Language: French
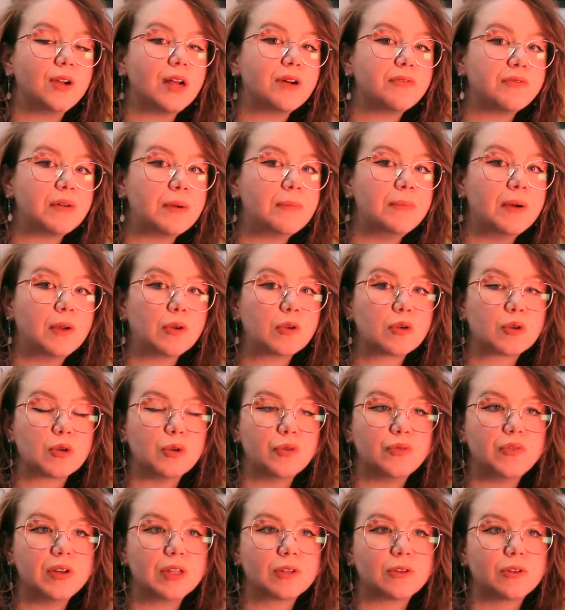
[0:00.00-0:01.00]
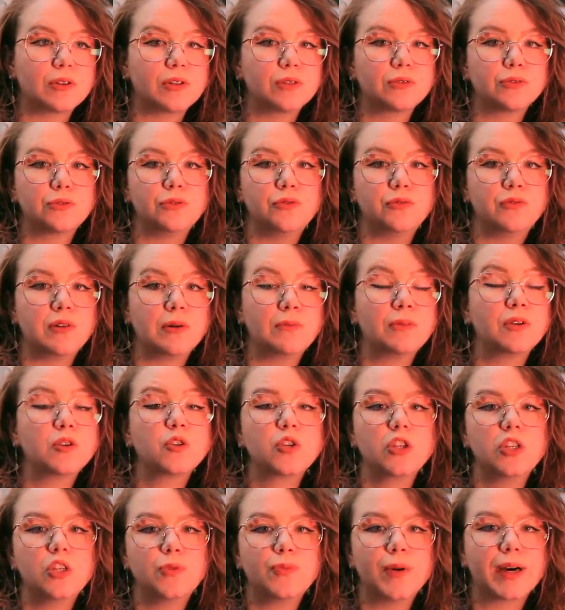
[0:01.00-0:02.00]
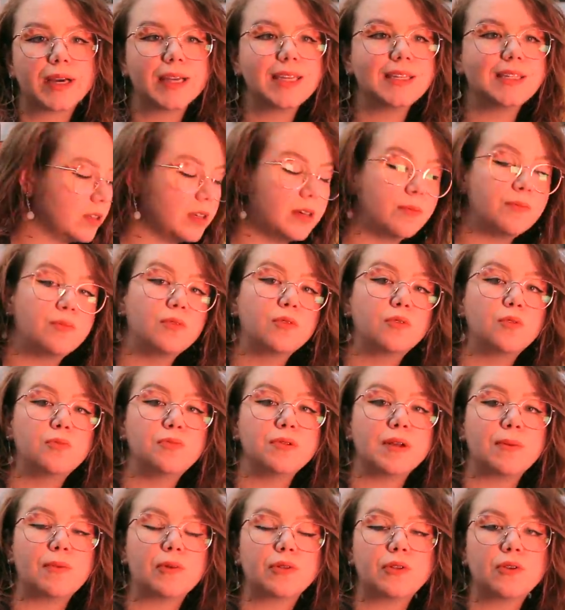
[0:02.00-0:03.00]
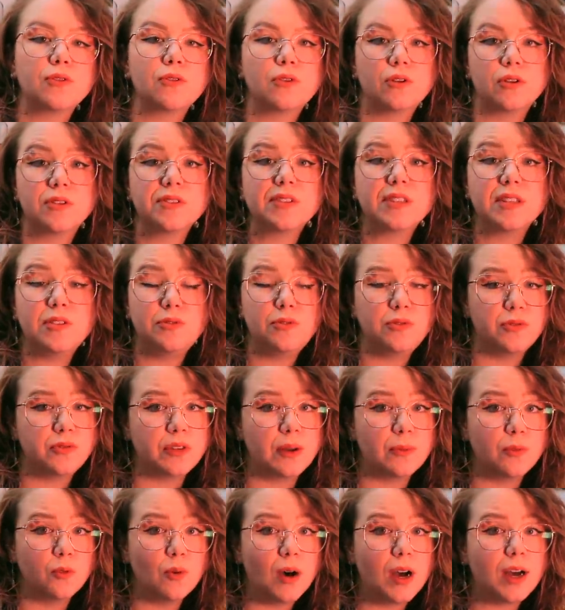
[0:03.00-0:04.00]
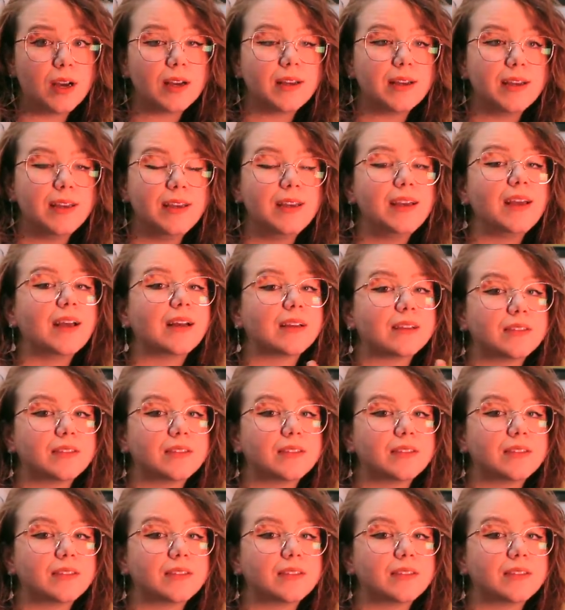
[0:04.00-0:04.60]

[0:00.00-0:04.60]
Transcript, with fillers: de la femme blanche, le fait que quand une femme blanche disparaît, c'est beaucoup plus important que quand c'est une femme noire, et